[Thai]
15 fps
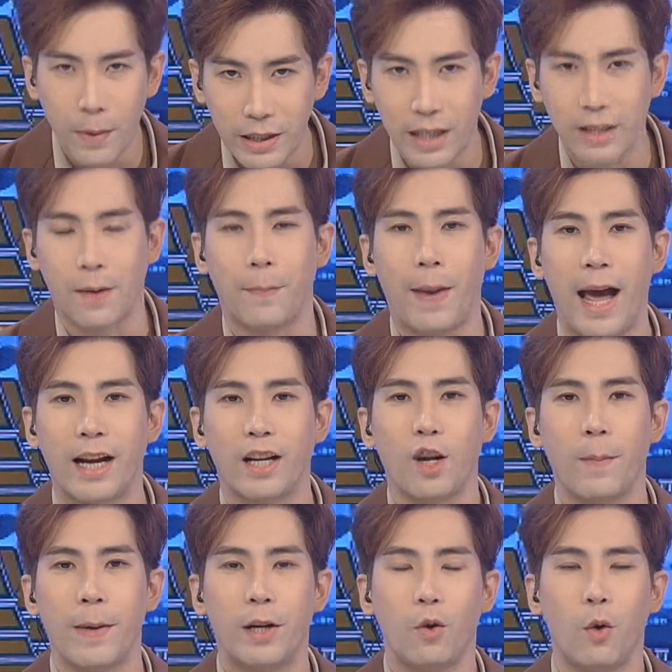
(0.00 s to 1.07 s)
มประชาสัมพันธ์ก็
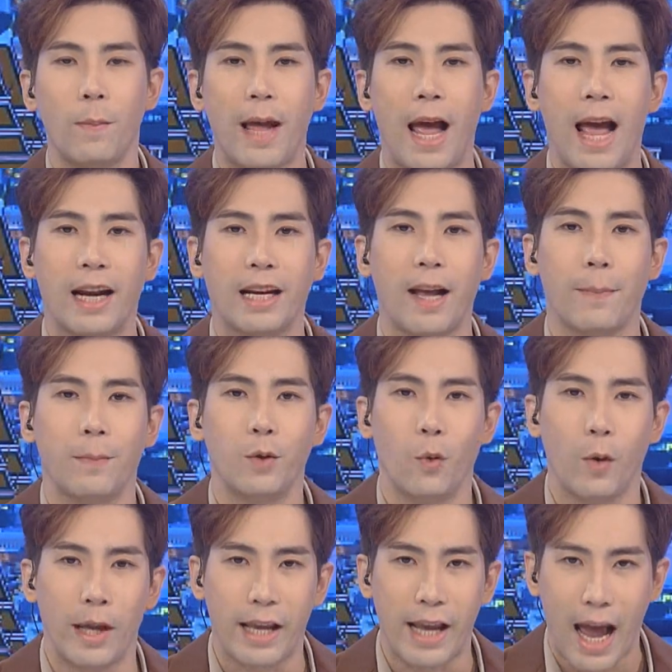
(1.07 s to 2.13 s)
ไปร่วมงานกับห
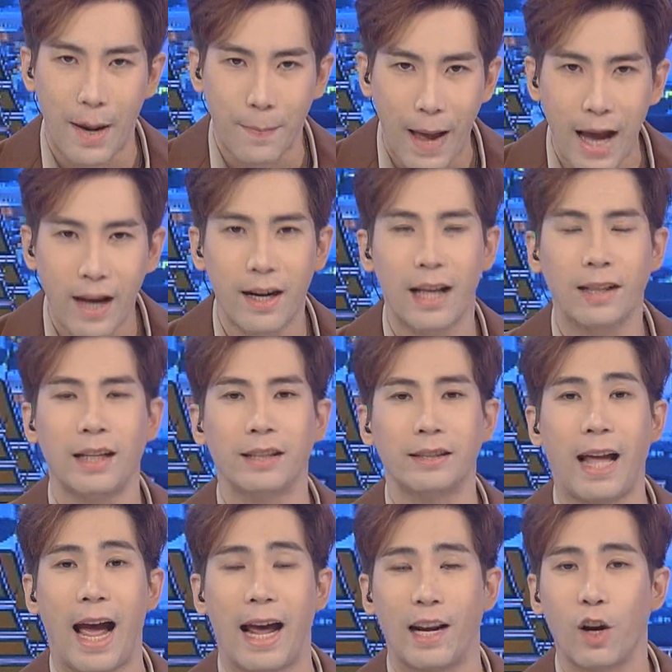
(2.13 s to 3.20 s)
น่วยงานภาครัฐ
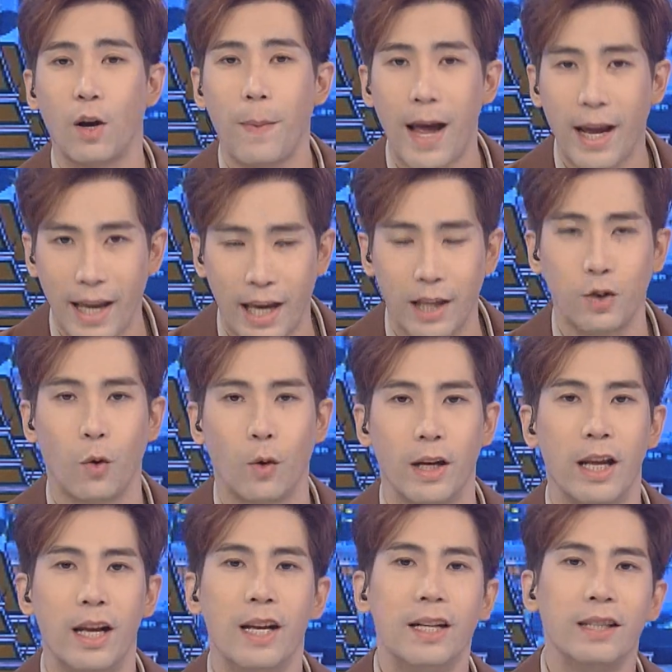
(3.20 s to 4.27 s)
ต่างๆ แล้วก็ภาคเอกชน
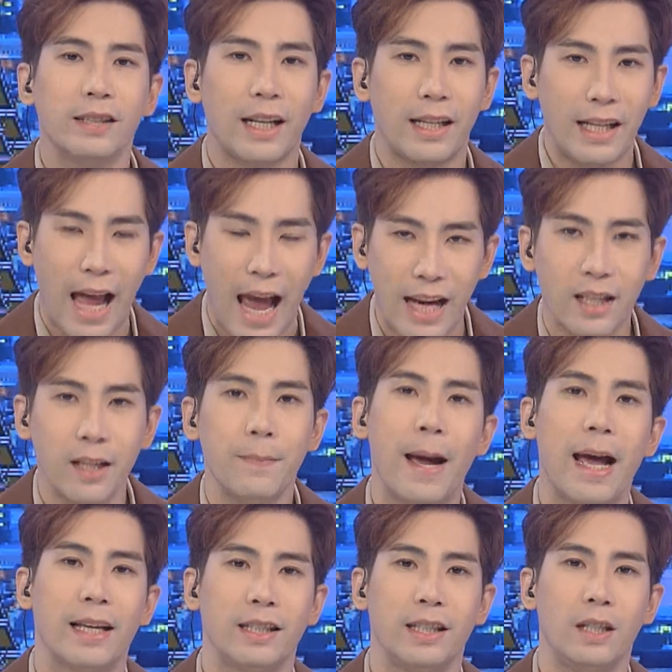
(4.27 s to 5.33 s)
จัดงานขึ้น
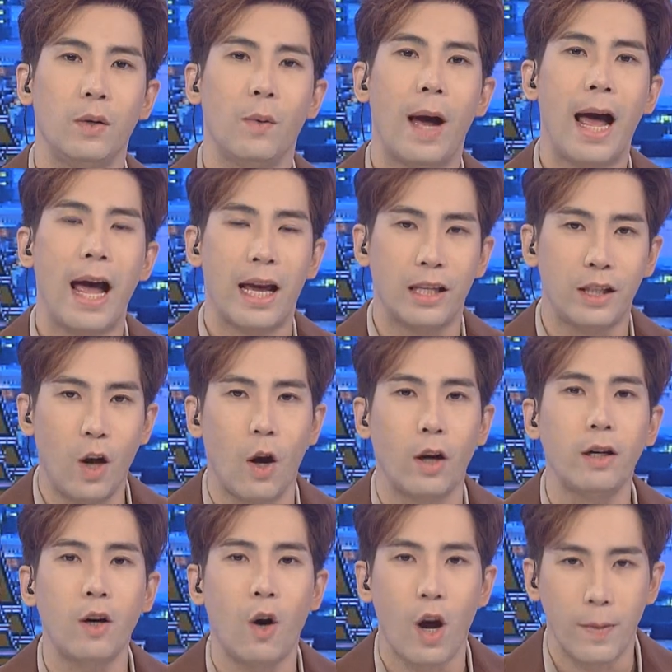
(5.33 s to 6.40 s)
มาชื่อว่าย้อน
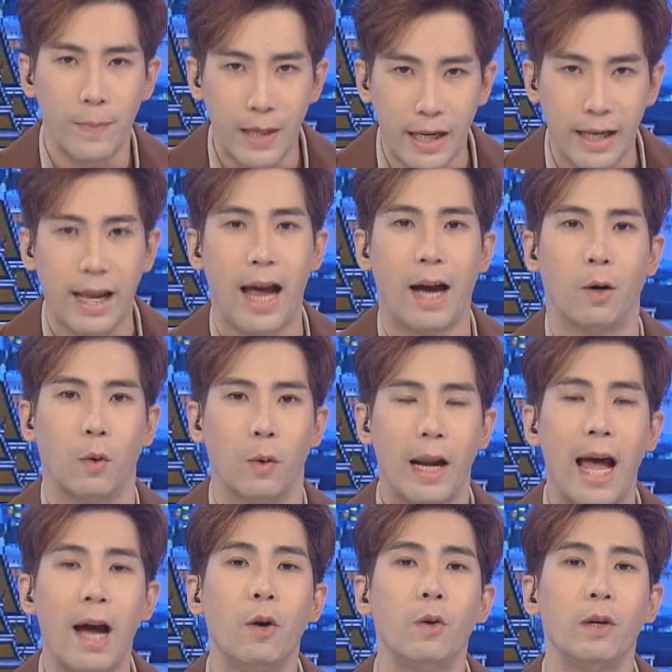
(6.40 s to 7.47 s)
รอยเมืองเก่า
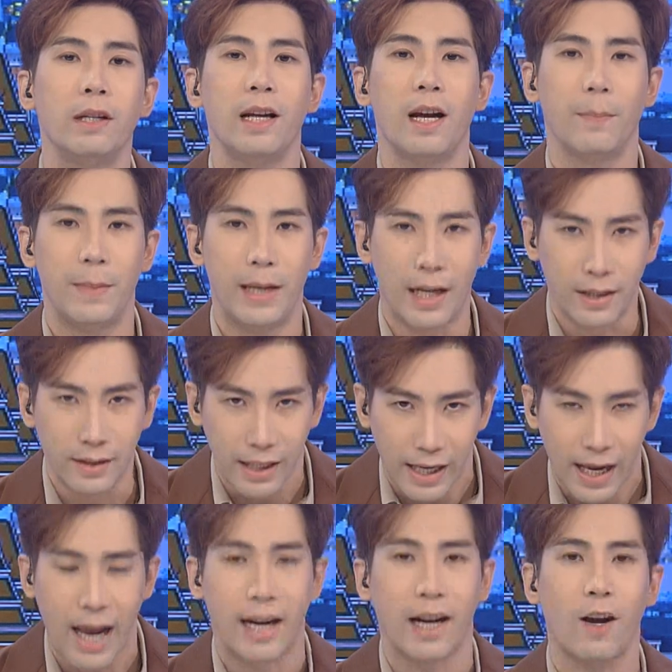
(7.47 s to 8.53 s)
เล่าเรื่องเมืองสิง
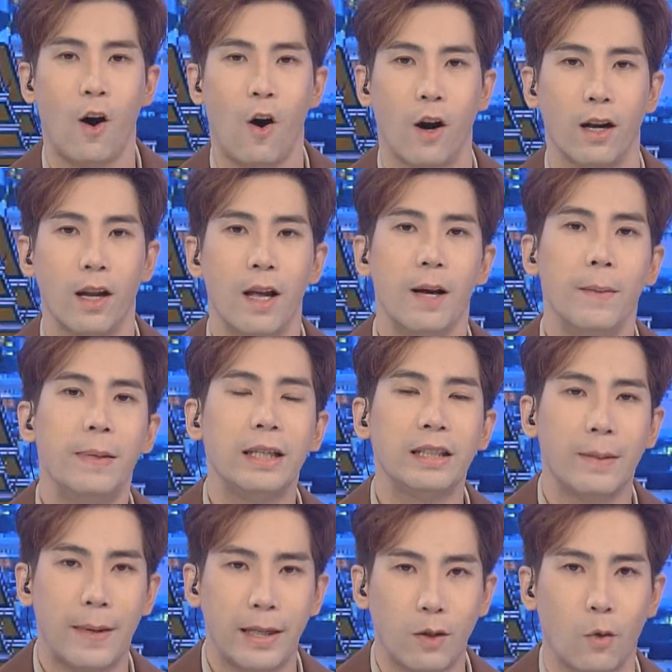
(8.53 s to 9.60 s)
หานคร เพื่อ
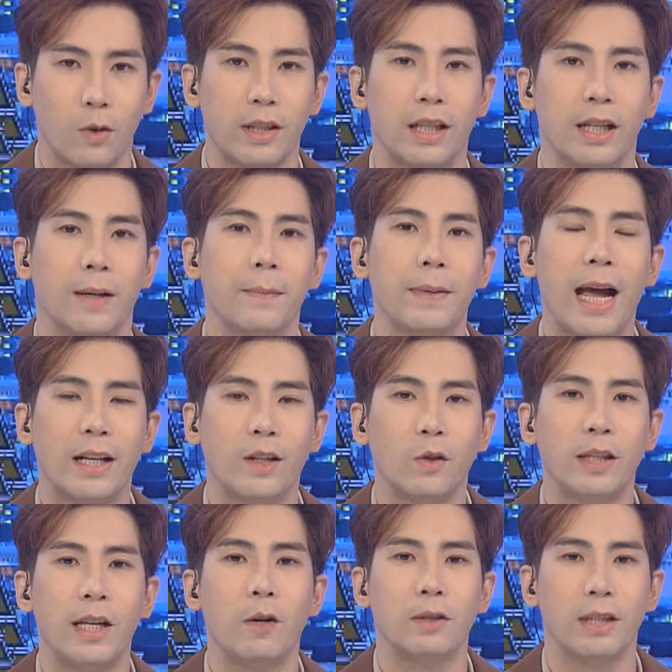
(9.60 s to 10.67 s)
จะมาส่งเสริมการท่อง
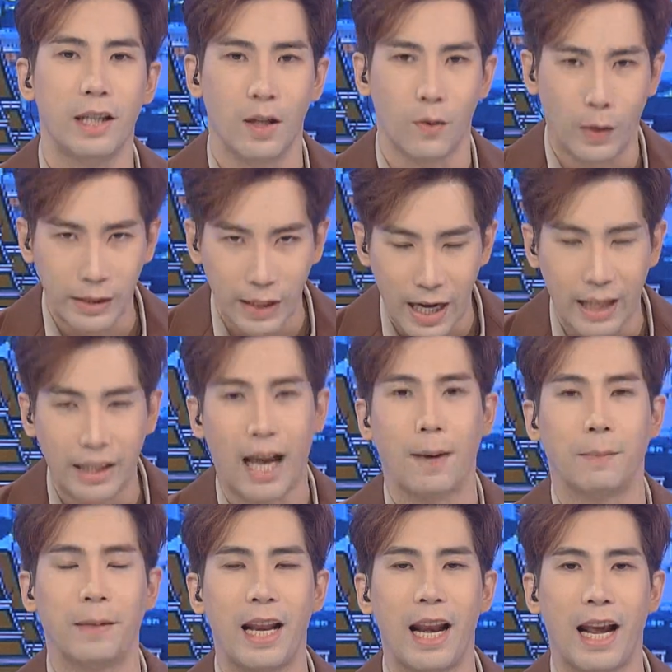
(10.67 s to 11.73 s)
เที่ยวเชิงวัฒนธรรม
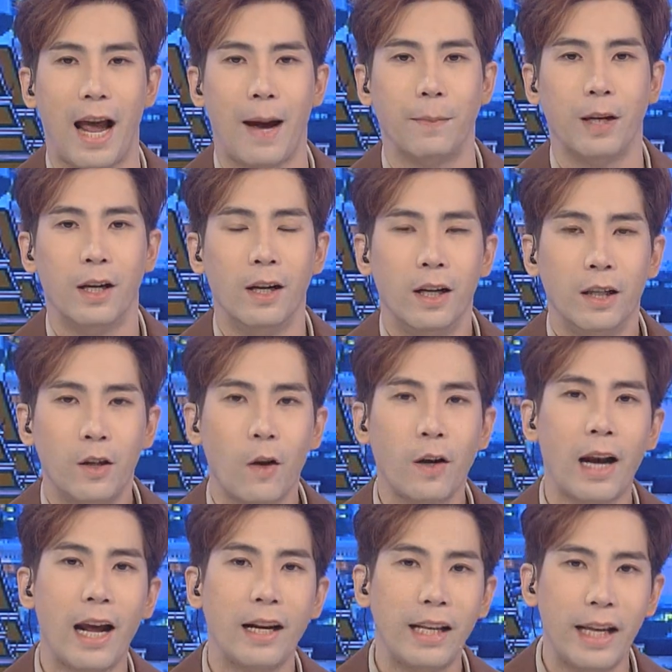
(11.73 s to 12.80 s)
นี่แหละครับโดยค
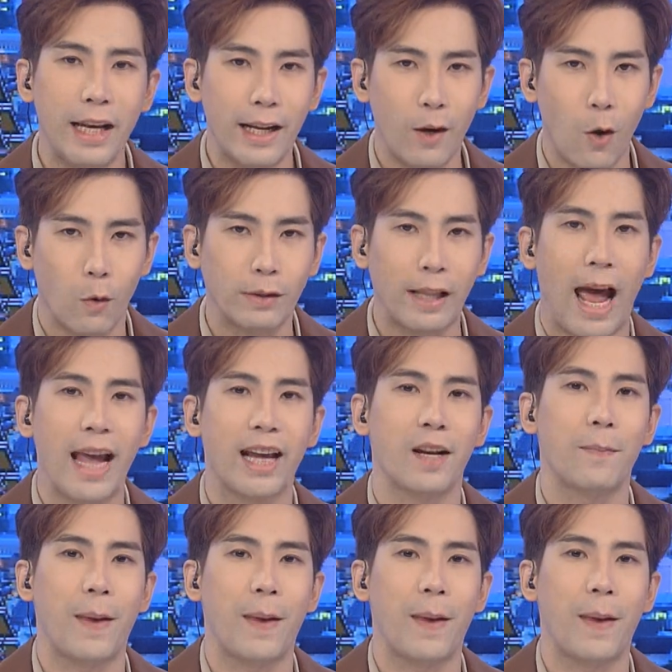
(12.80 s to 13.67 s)
รั้งนี้ลงใต้กั